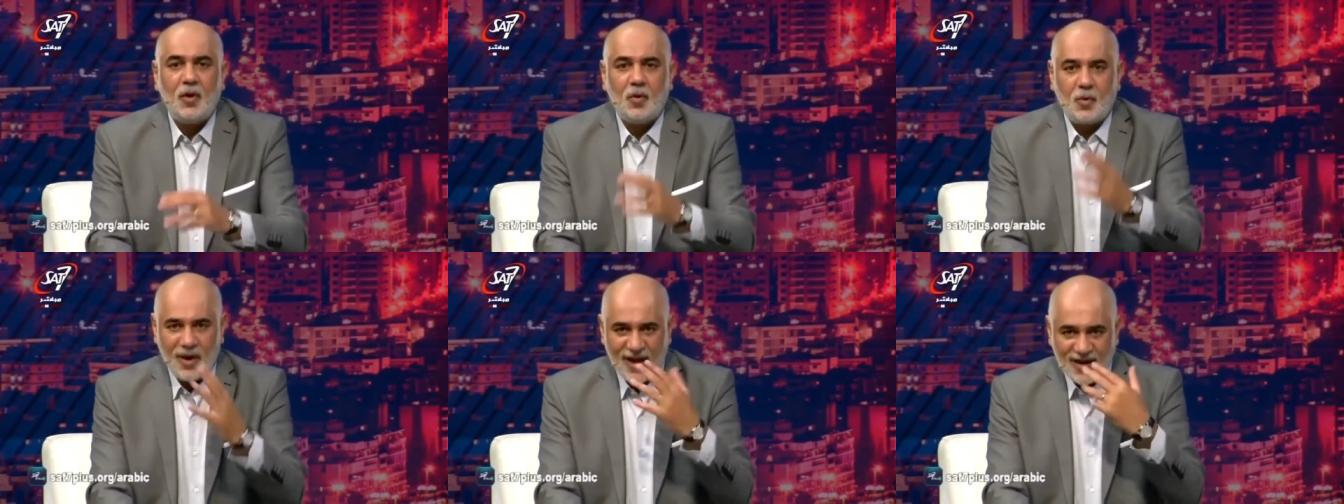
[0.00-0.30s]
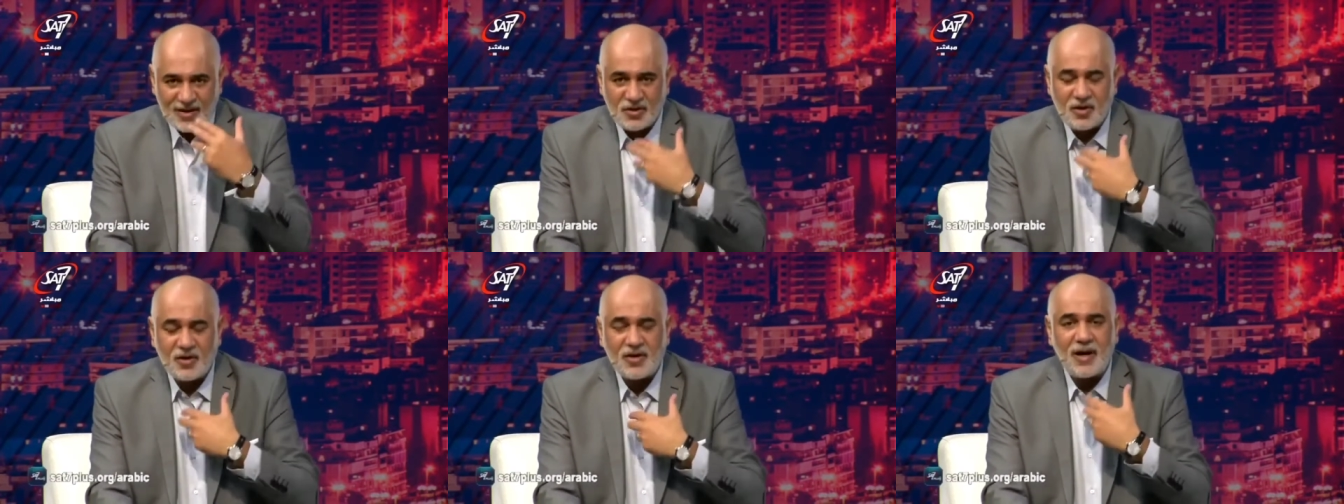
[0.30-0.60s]

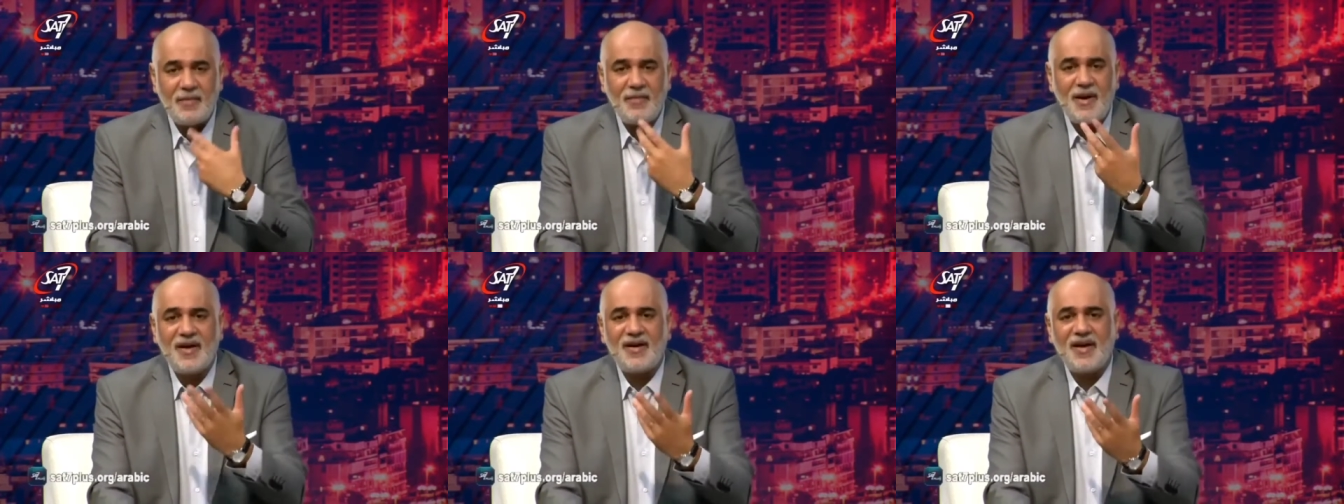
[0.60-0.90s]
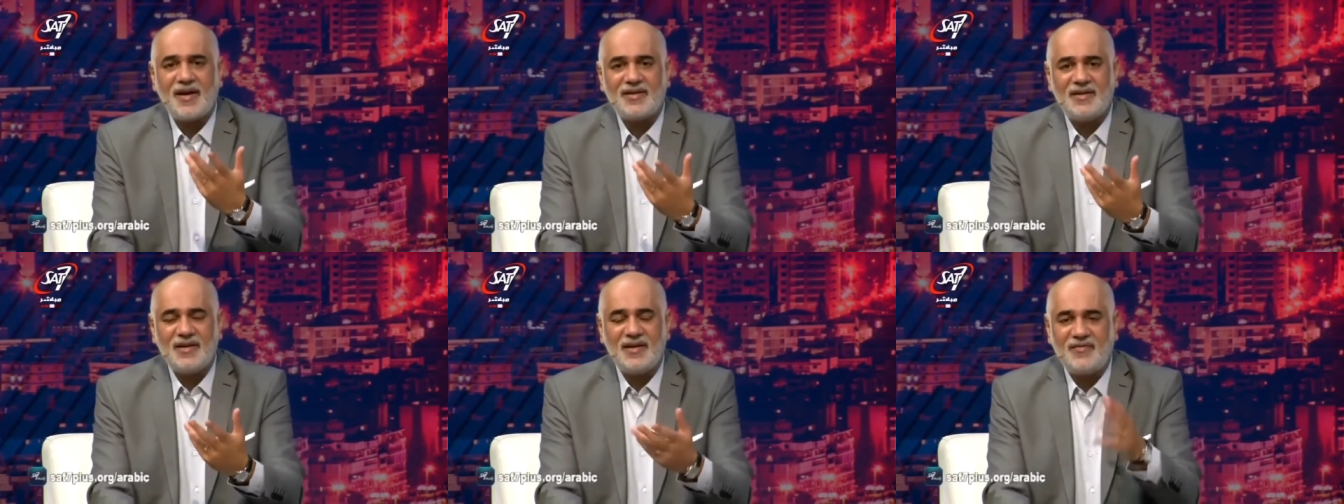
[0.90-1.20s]
وهيك صايره
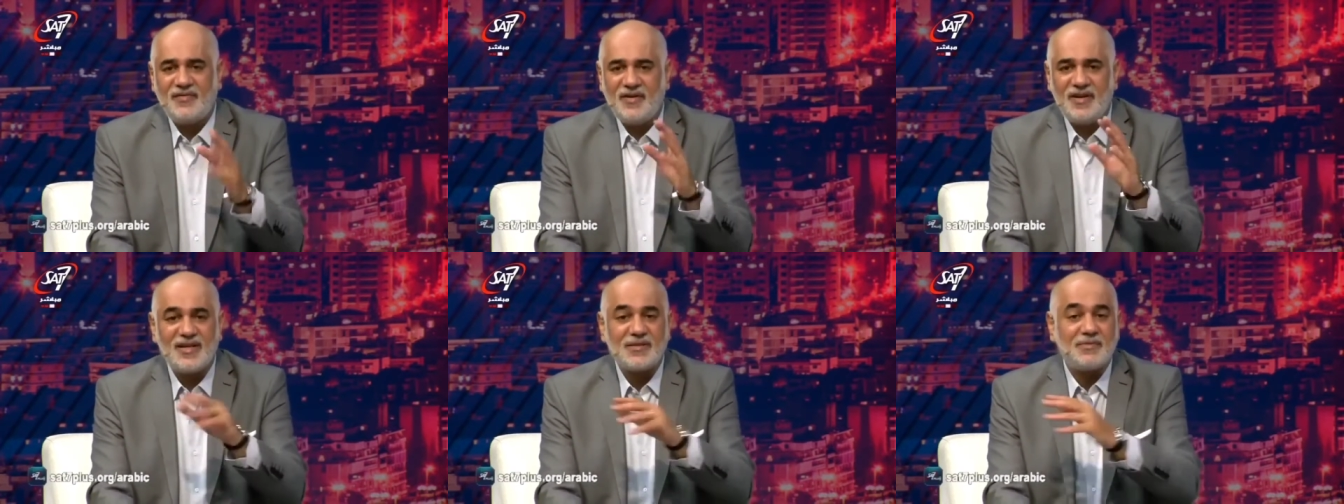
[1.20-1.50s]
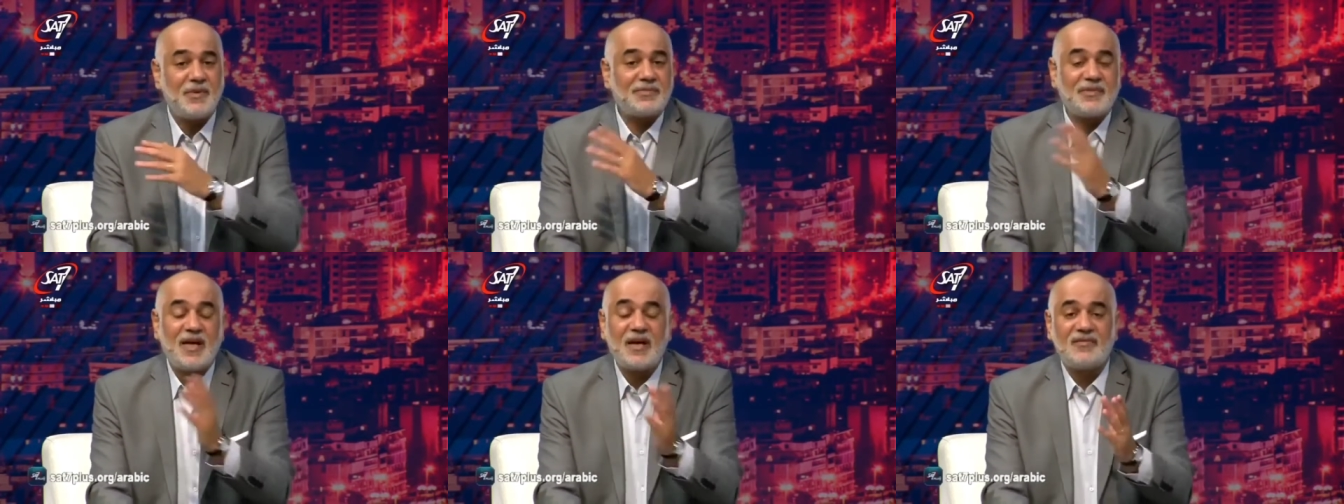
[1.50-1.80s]
معنا كثير في
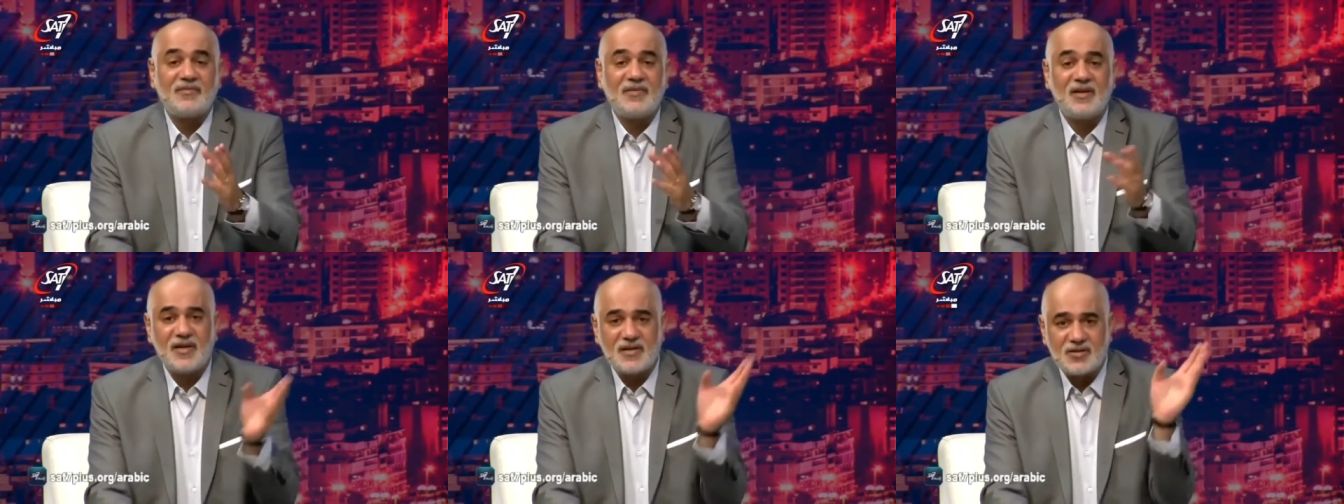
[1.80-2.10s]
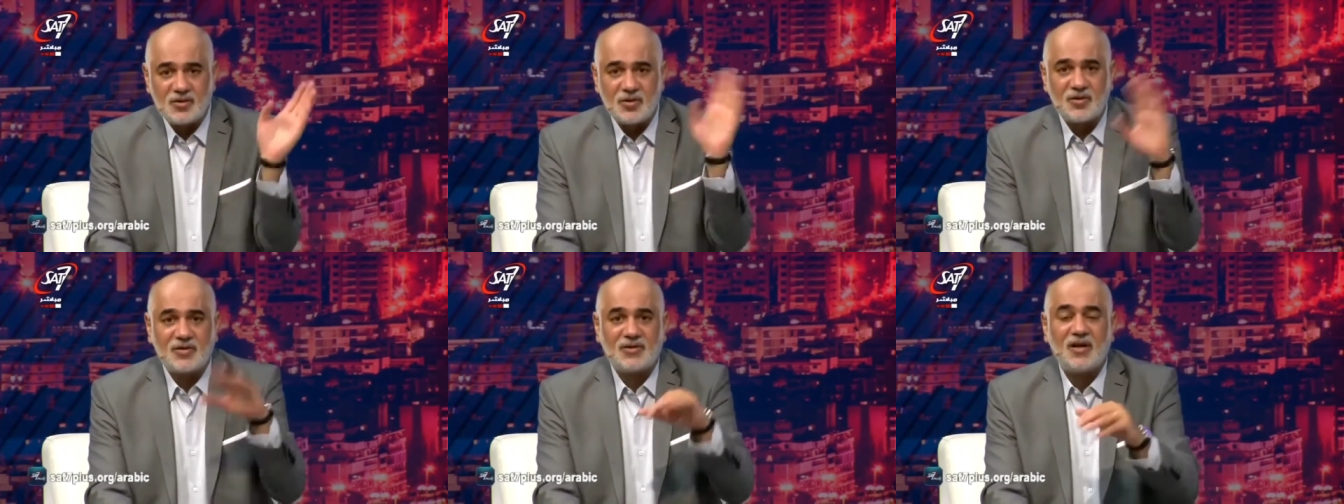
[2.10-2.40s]
ناس ما بتعرف
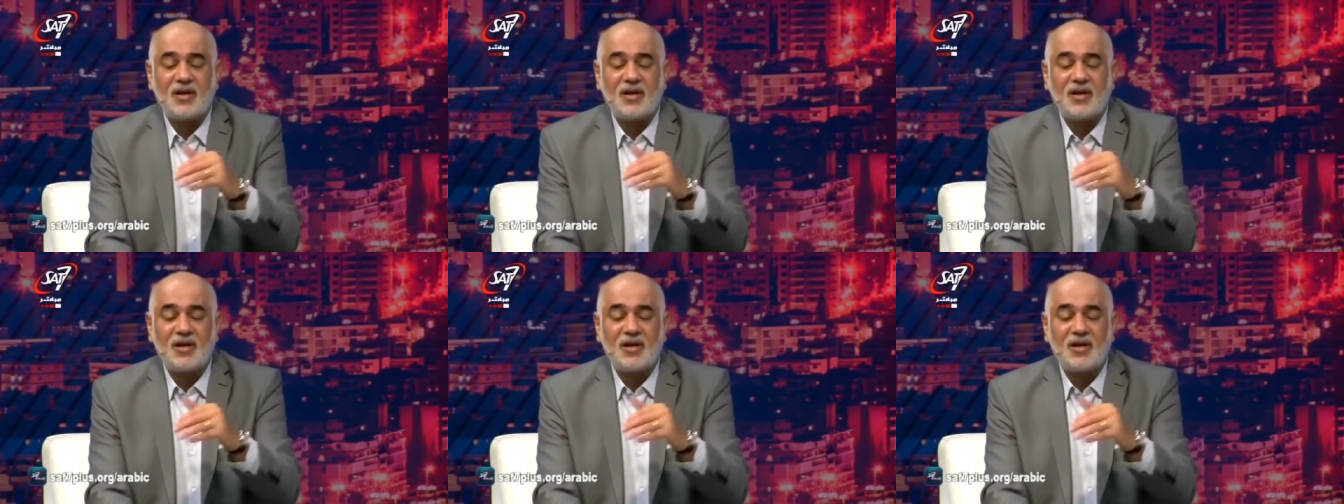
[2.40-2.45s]
تقرا